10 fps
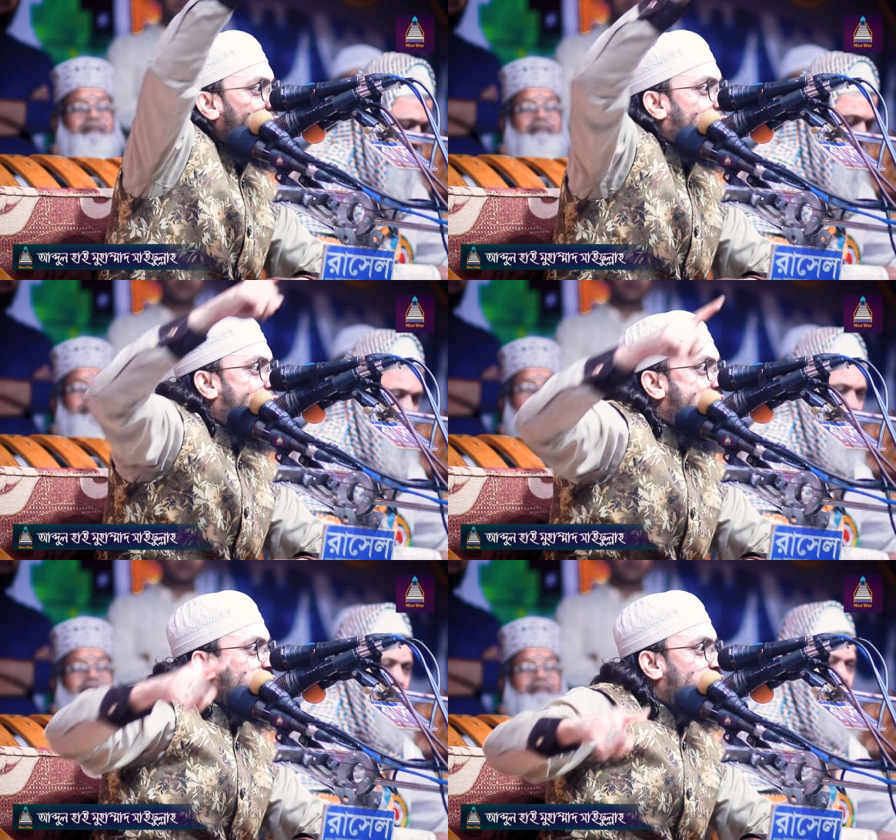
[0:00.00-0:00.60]
হবে
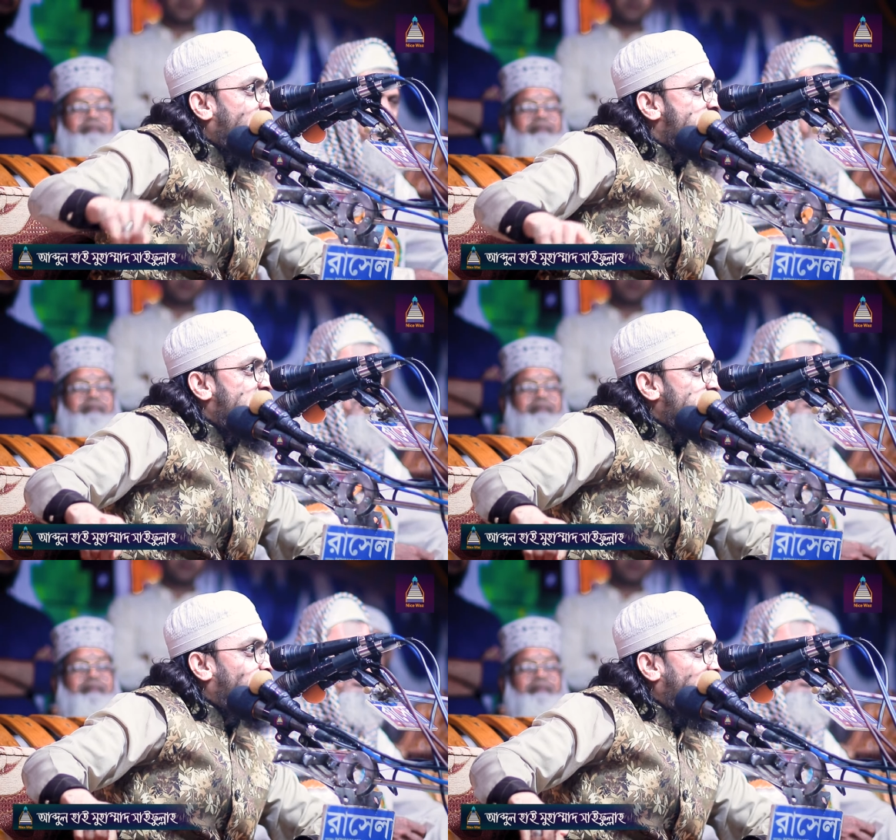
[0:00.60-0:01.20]
রস ছয়
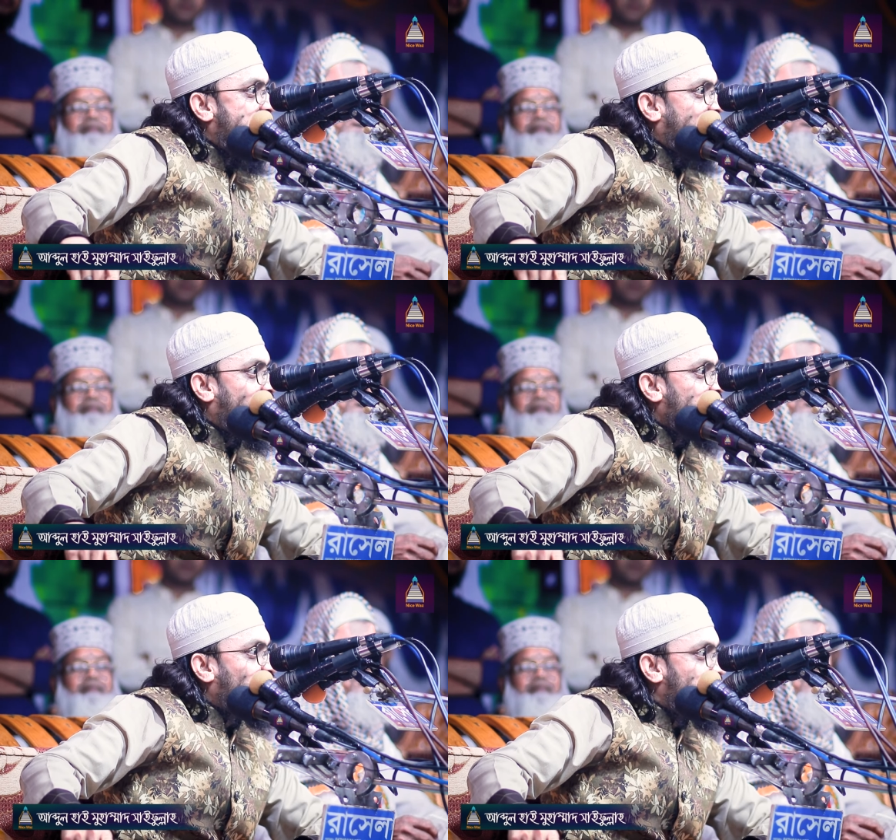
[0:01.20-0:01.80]
মাস পরে
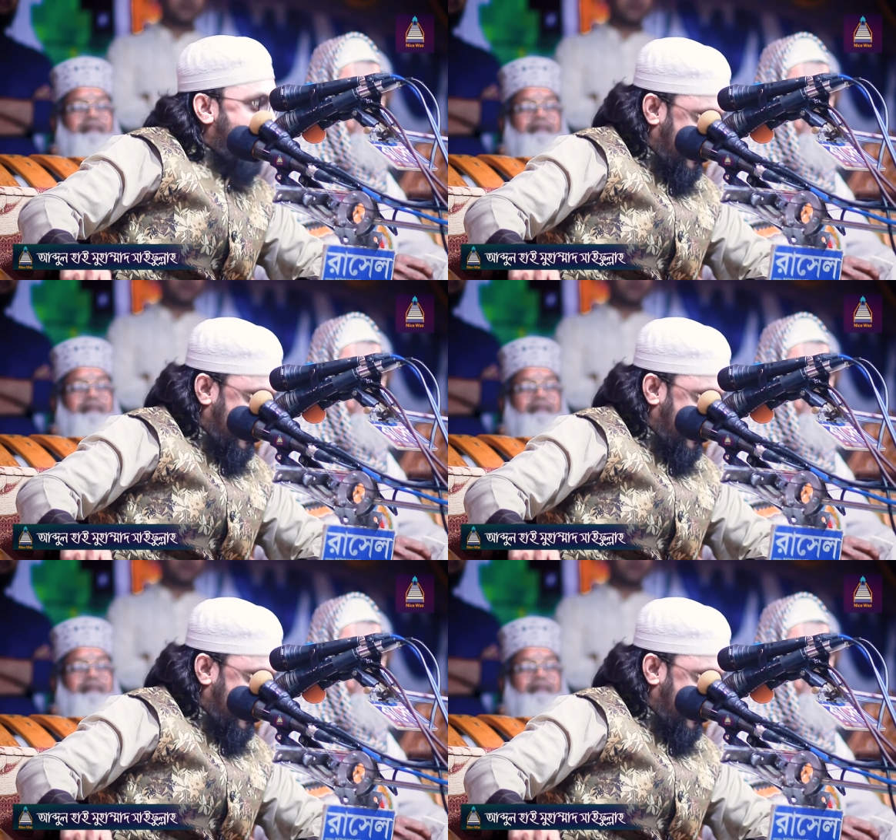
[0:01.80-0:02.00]
এখন তুমি